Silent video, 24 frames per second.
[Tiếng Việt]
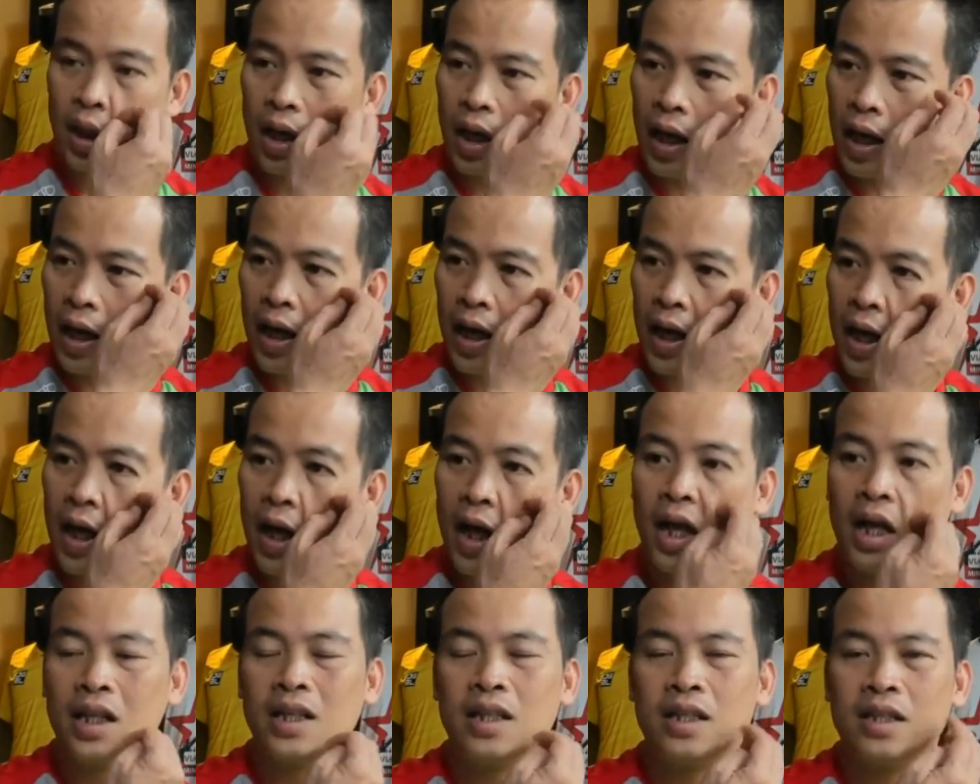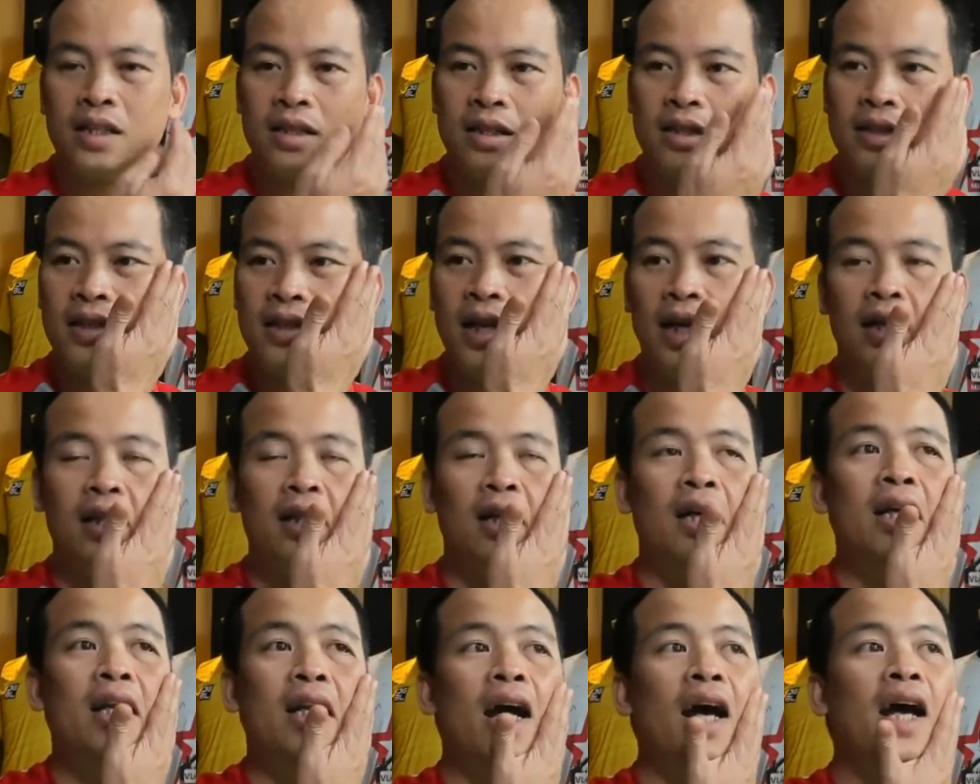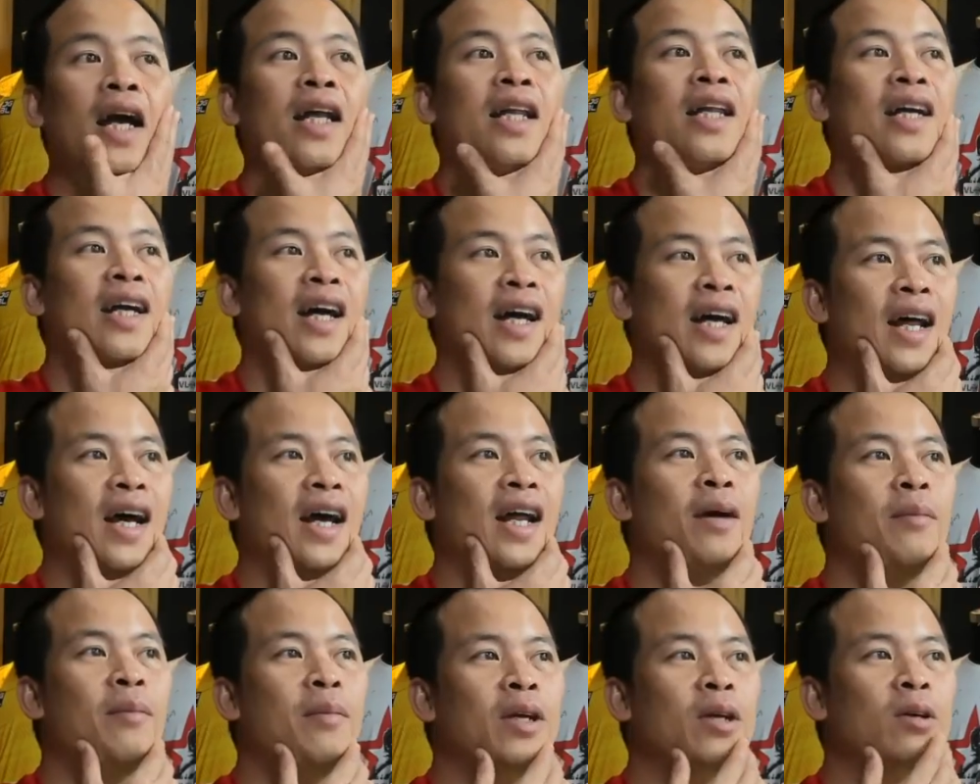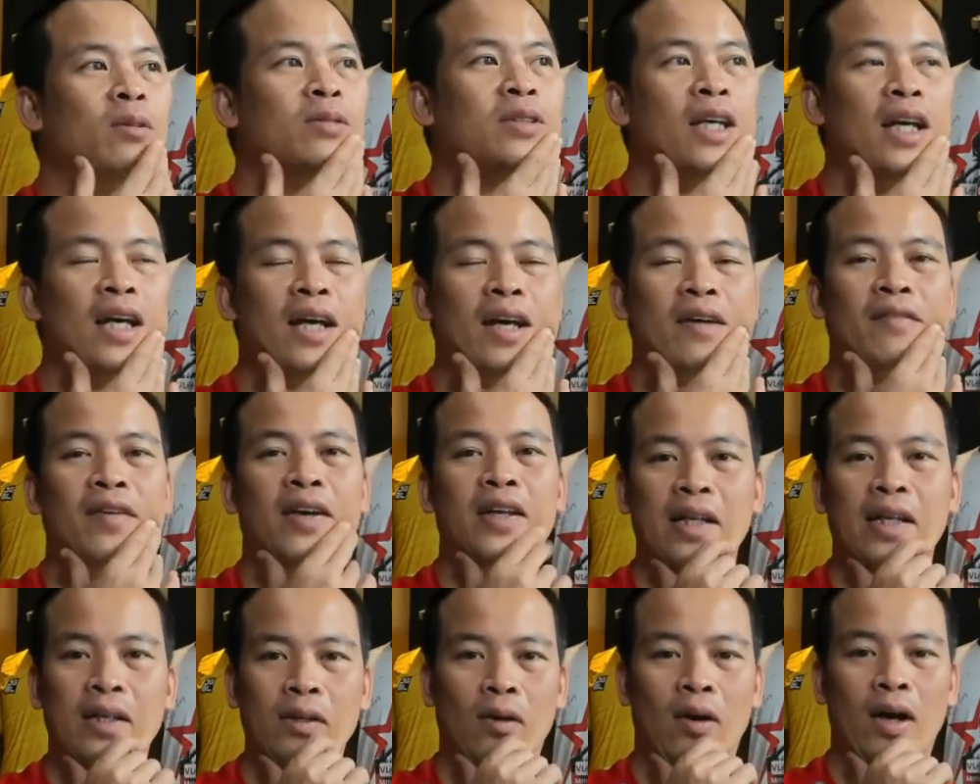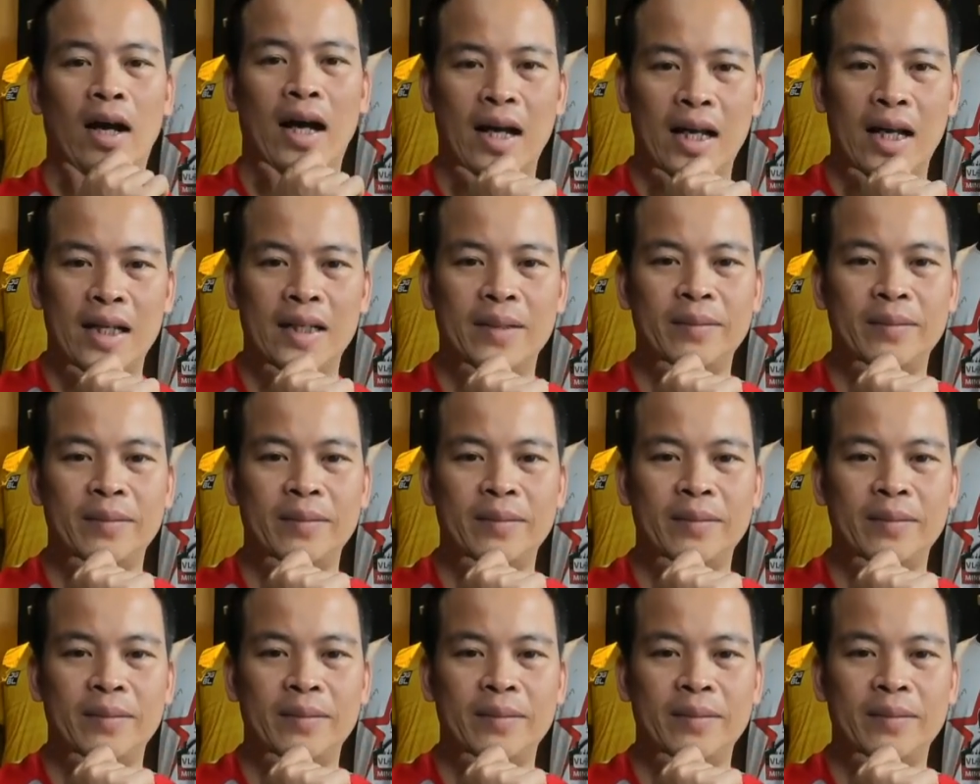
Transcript: à, trận tới đây thì khả năng là mình cũng sẽ về thanh hóa